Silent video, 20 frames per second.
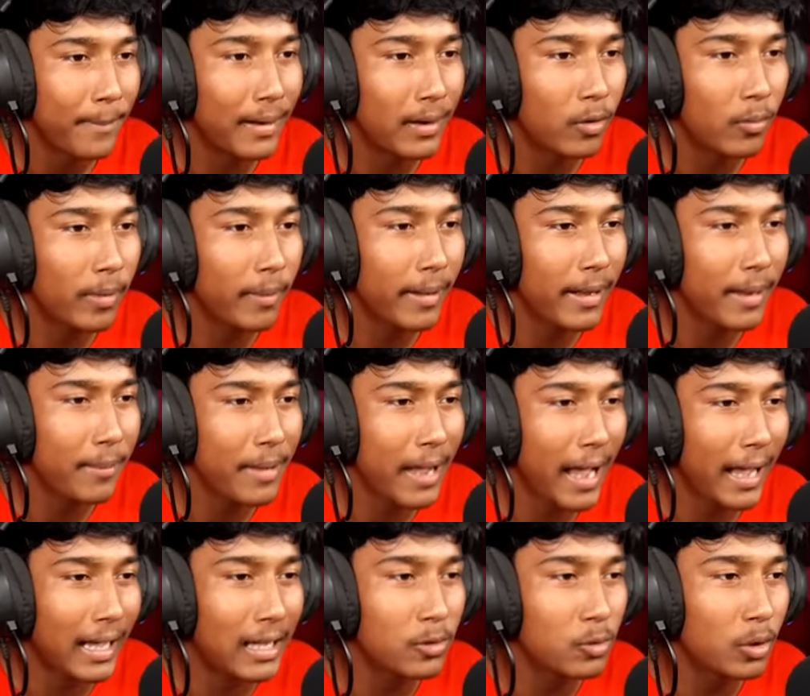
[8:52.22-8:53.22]
বেডরুমে ভাই আমি
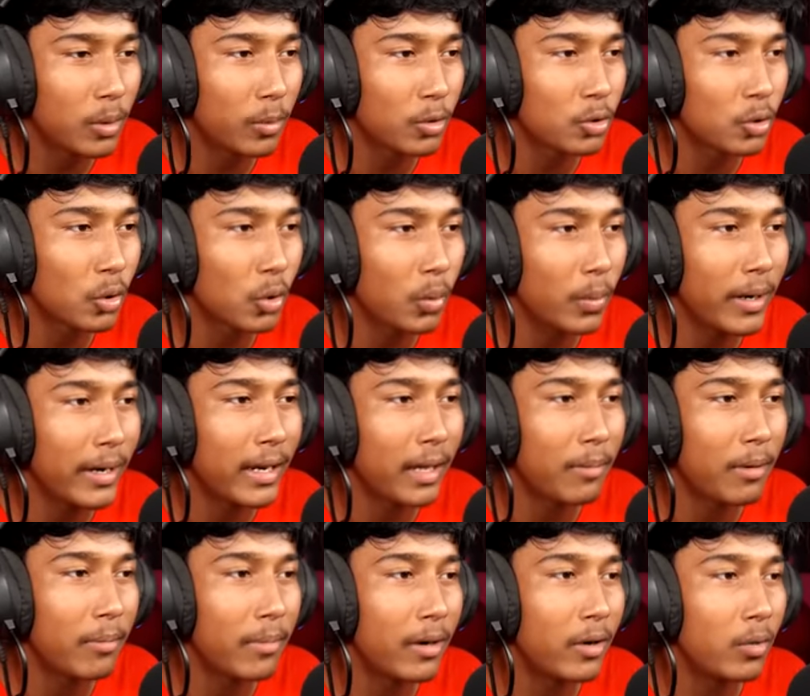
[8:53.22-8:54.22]
একাই শুতে পছন্দ করবো এটা
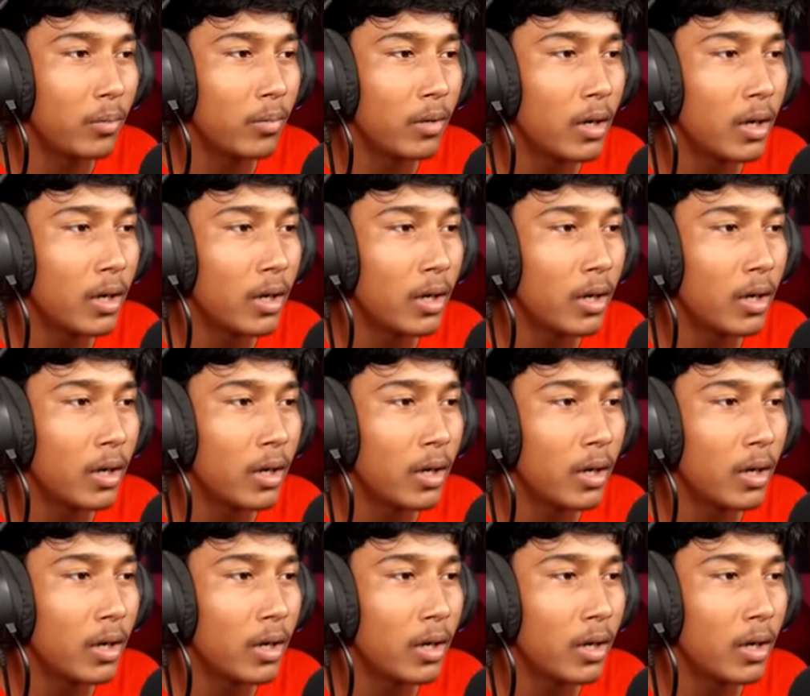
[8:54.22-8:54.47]
আমার বেডরুম